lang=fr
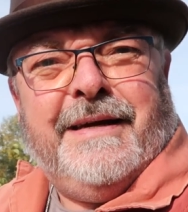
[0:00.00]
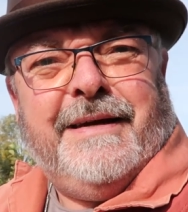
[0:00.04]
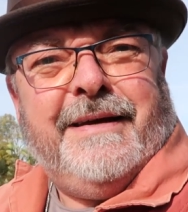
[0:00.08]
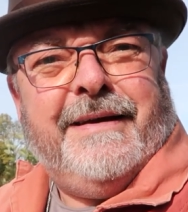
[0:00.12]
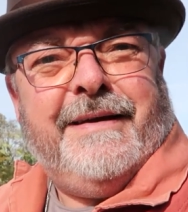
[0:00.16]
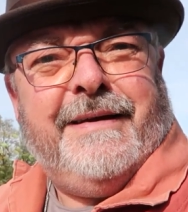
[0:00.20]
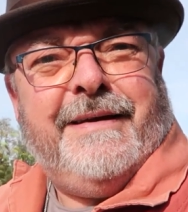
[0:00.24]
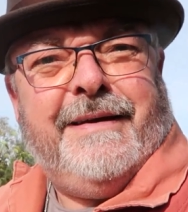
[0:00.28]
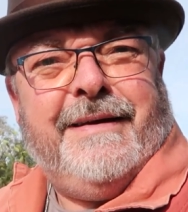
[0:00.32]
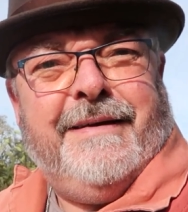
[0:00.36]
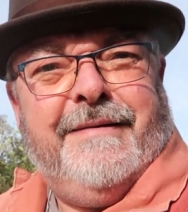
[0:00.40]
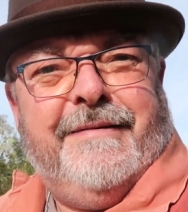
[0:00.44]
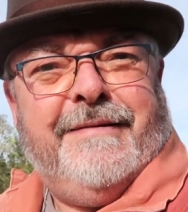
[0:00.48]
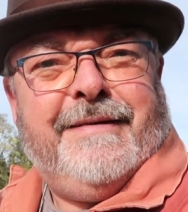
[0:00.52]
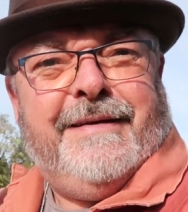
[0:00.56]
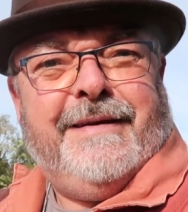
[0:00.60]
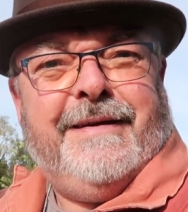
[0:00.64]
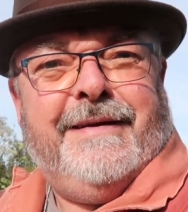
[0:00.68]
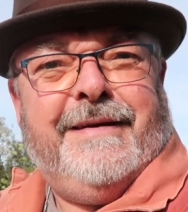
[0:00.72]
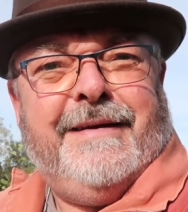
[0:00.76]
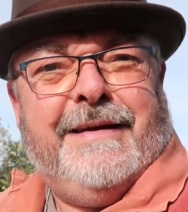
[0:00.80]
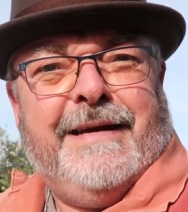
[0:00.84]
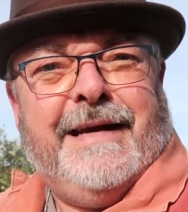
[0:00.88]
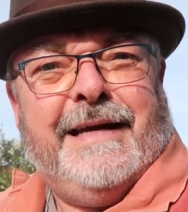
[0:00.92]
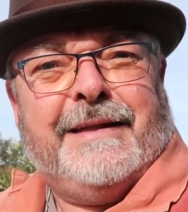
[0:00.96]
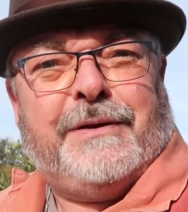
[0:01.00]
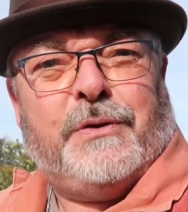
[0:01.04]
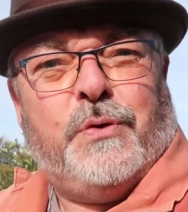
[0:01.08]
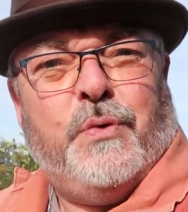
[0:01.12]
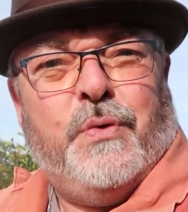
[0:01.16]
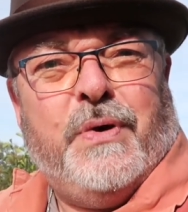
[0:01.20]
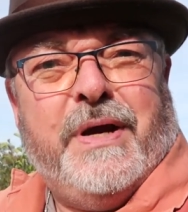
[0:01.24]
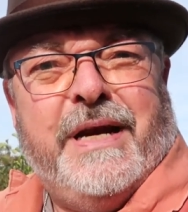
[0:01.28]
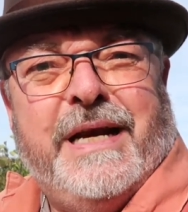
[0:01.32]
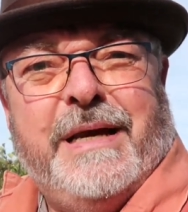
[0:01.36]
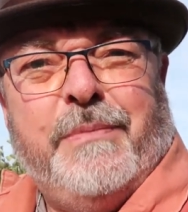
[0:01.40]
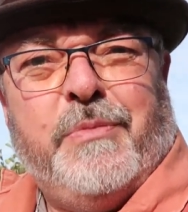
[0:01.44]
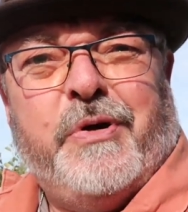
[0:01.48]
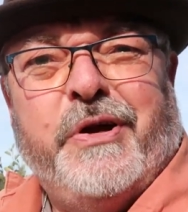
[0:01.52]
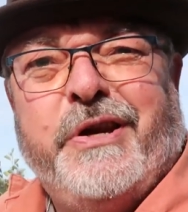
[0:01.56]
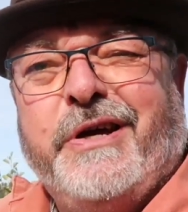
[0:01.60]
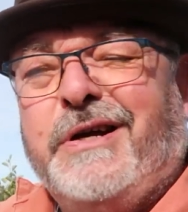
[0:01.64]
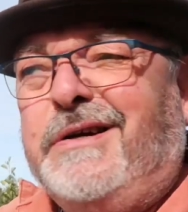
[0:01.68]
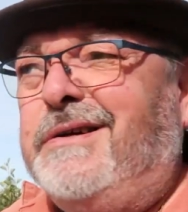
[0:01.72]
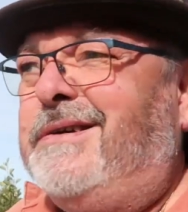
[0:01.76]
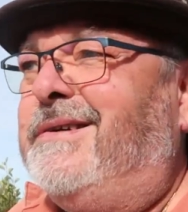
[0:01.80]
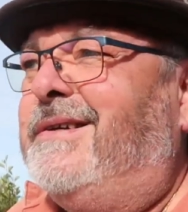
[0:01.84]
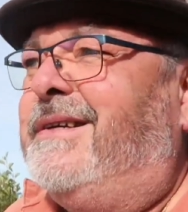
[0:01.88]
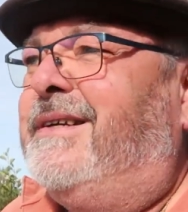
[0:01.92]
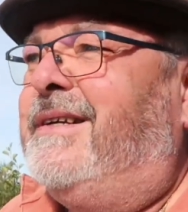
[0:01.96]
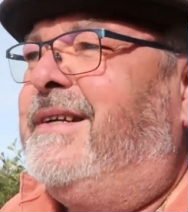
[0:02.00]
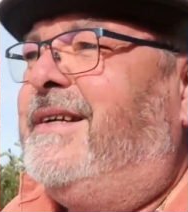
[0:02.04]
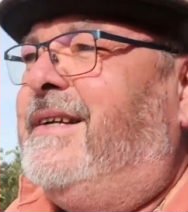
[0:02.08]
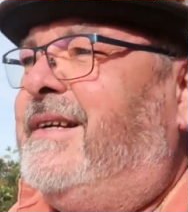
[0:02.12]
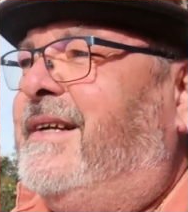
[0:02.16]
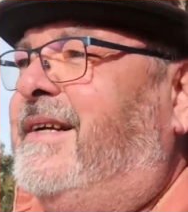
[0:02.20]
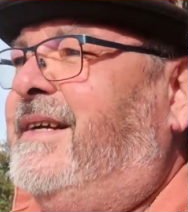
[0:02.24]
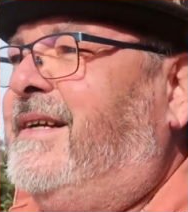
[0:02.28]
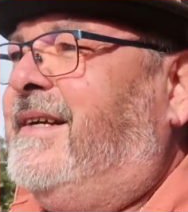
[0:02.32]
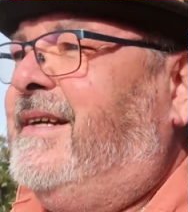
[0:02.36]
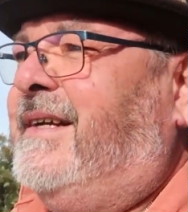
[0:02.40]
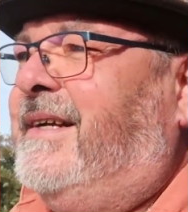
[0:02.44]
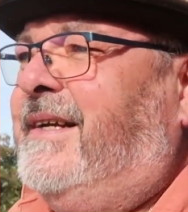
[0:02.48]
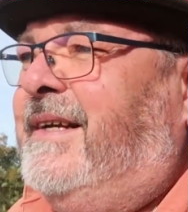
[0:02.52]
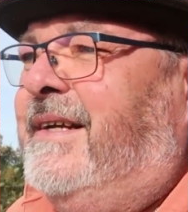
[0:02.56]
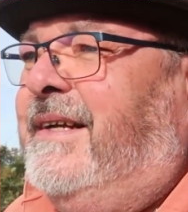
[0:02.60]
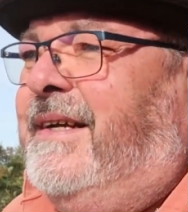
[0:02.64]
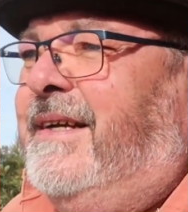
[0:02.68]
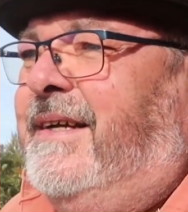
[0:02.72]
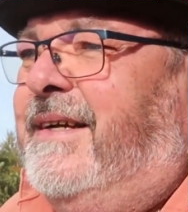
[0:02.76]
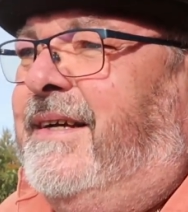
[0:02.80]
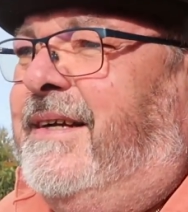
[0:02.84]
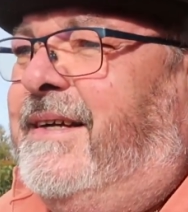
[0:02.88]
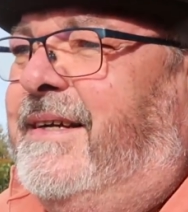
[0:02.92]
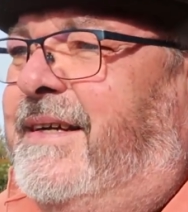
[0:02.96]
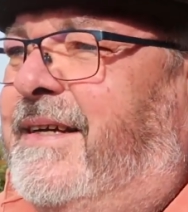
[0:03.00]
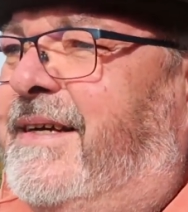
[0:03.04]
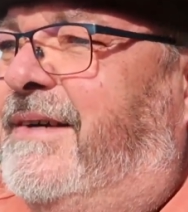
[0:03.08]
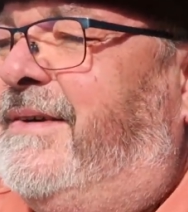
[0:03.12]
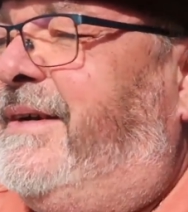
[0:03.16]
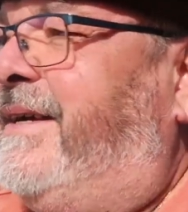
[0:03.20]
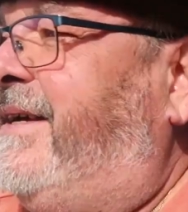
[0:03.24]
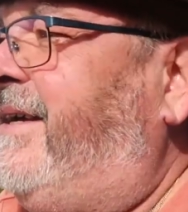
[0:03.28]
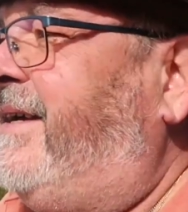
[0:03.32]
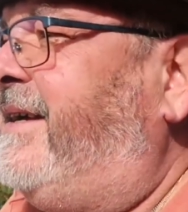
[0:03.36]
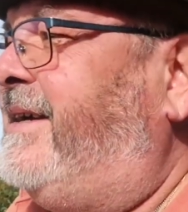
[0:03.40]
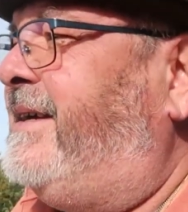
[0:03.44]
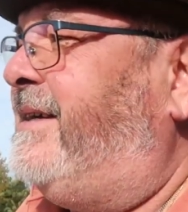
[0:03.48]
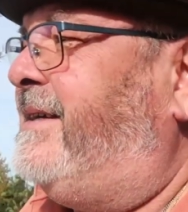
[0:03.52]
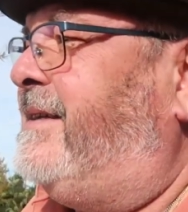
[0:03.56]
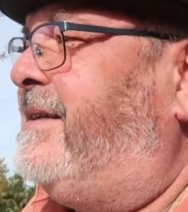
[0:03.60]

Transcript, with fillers: Eh, l'intro là elle est bonne. Hein. Eh,